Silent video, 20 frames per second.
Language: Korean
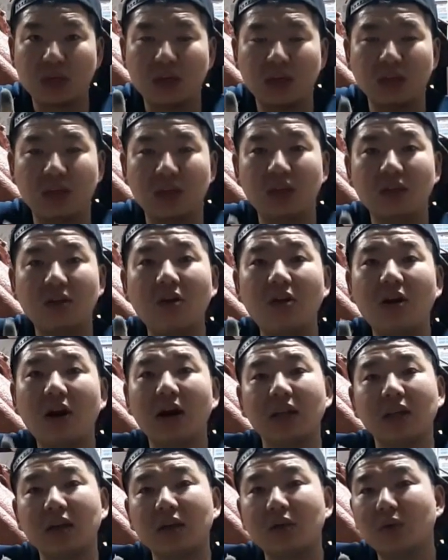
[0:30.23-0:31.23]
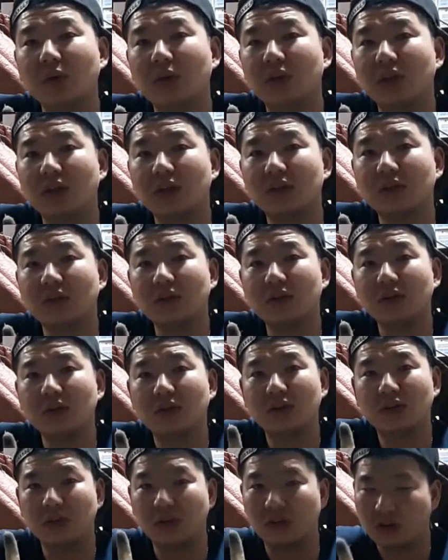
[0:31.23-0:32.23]
이거 하나로 인해서
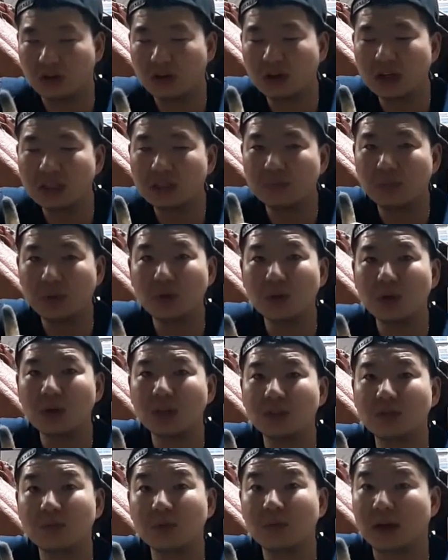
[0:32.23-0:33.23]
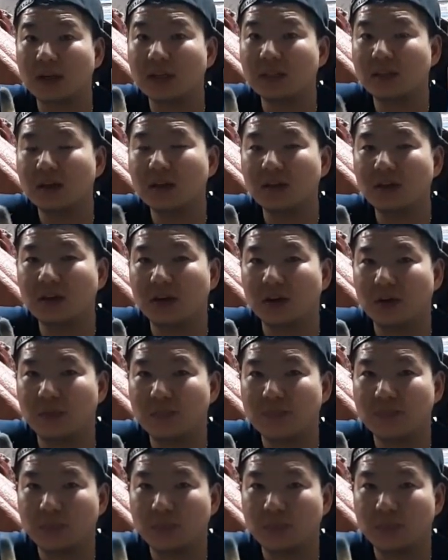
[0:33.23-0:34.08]
여러가지 피곤한 점이 많이 생겨요.